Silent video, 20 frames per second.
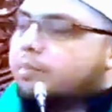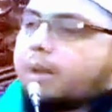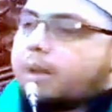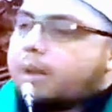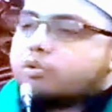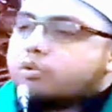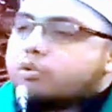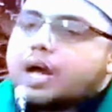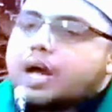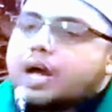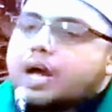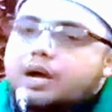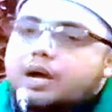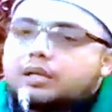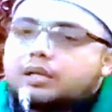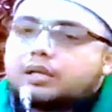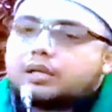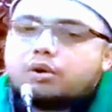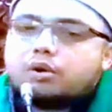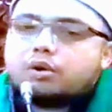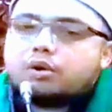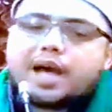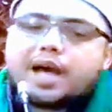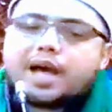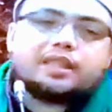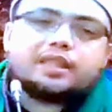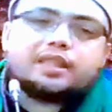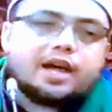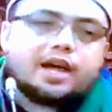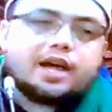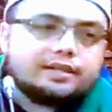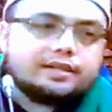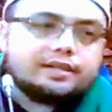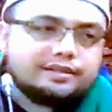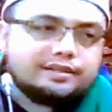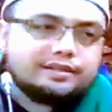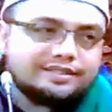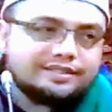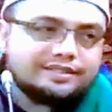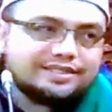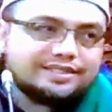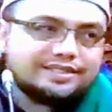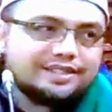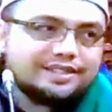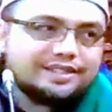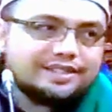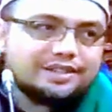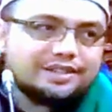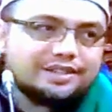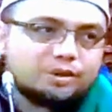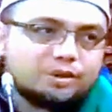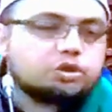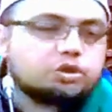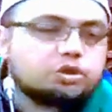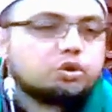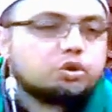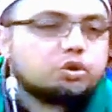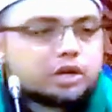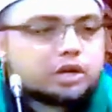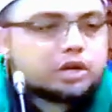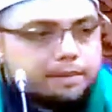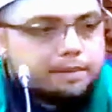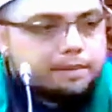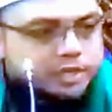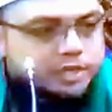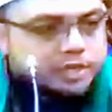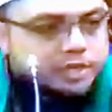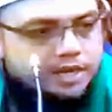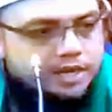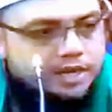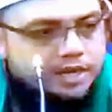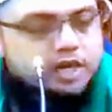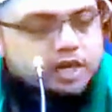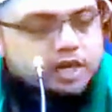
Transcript: Maukah engkau adzan untuk kami